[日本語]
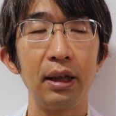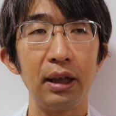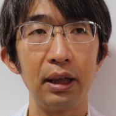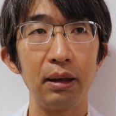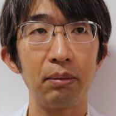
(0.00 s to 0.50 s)

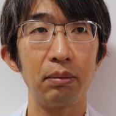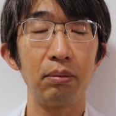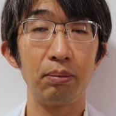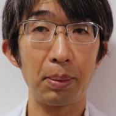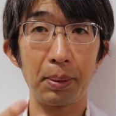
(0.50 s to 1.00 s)

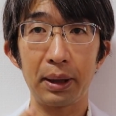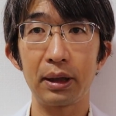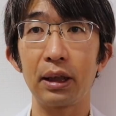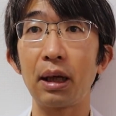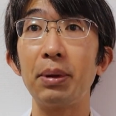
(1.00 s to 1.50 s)
えー、
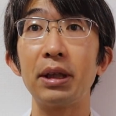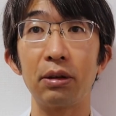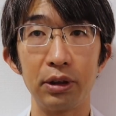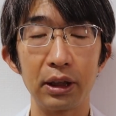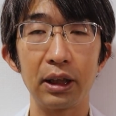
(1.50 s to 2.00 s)
ババって食べ
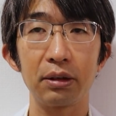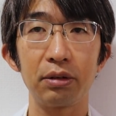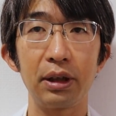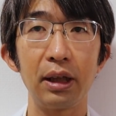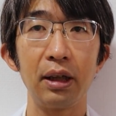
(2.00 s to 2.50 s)
ちゃうんじゃな
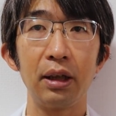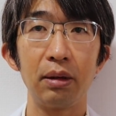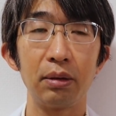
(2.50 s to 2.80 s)
くて、